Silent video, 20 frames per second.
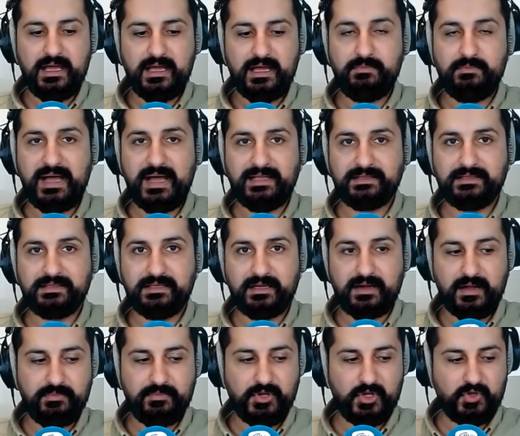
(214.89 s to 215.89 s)
البعض
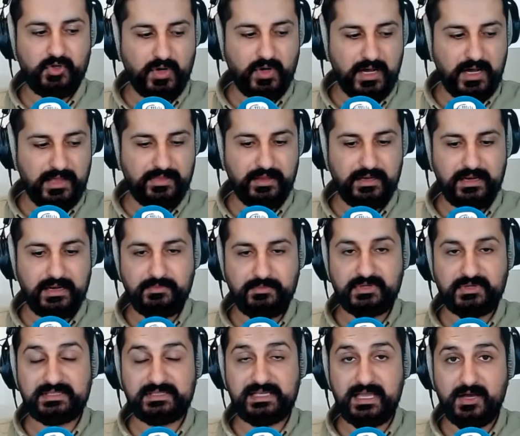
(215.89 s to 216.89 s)
يرى بأن هذا
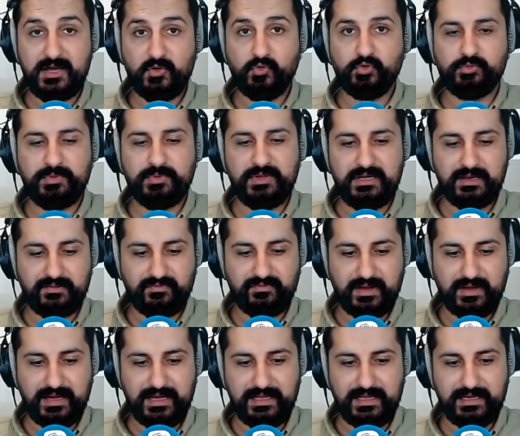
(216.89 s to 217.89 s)
الأمر سيعود
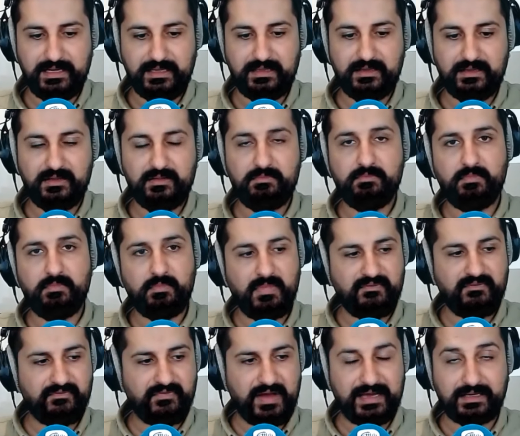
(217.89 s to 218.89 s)
بالنفع عليهم
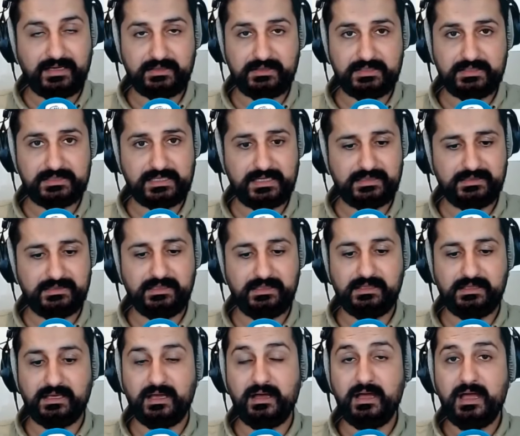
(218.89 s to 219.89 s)
منفعة
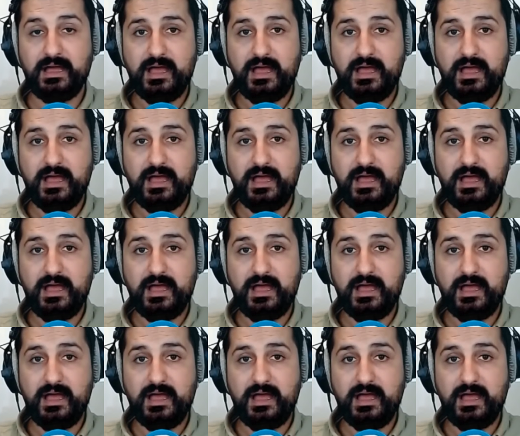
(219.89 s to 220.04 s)
اقتصادية